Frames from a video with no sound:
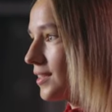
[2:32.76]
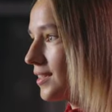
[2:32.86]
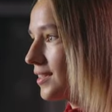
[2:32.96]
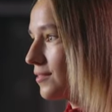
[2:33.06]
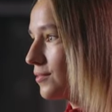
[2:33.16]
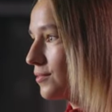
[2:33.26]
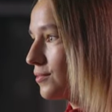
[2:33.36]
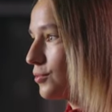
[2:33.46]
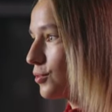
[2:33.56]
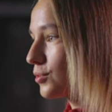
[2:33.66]
а,
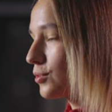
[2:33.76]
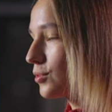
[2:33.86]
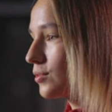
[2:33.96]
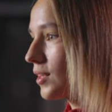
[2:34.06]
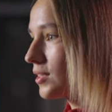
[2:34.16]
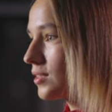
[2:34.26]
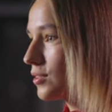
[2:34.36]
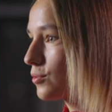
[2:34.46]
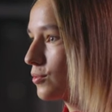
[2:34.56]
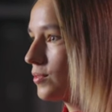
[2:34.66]
все, что
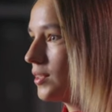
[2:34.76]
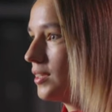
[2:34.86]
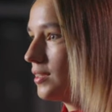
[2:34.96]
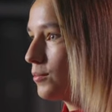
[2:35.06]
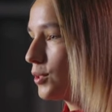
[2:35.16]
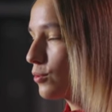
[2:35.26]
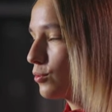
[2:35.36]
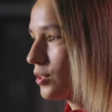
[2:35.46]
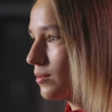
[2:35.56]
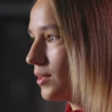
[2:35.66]
связано с сувенирами,
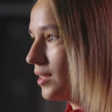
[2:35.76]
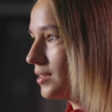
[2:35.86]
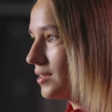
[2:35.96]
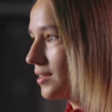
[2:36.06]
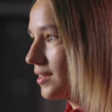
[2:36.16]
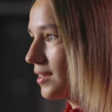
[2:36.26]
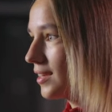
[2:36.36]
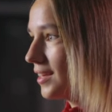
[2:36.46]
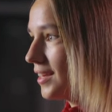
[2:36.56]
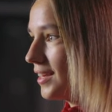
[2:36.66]
игрушками, лис.
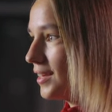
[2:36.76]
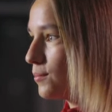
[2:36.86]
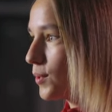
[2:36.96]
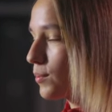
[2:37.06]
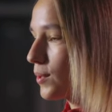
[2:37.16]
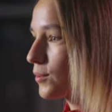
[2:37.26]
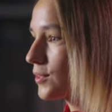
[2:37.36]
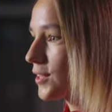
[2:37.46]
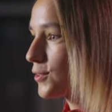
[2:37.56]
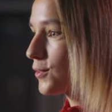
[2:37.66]
И мне
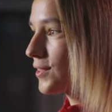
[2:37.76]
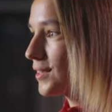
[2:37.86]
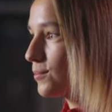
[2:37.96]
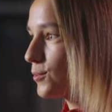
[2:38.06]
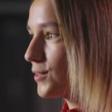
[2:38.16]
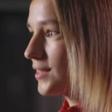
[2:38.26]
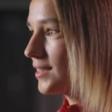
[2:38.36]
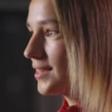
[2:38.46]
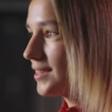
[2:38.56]
прям зашел этот мультик.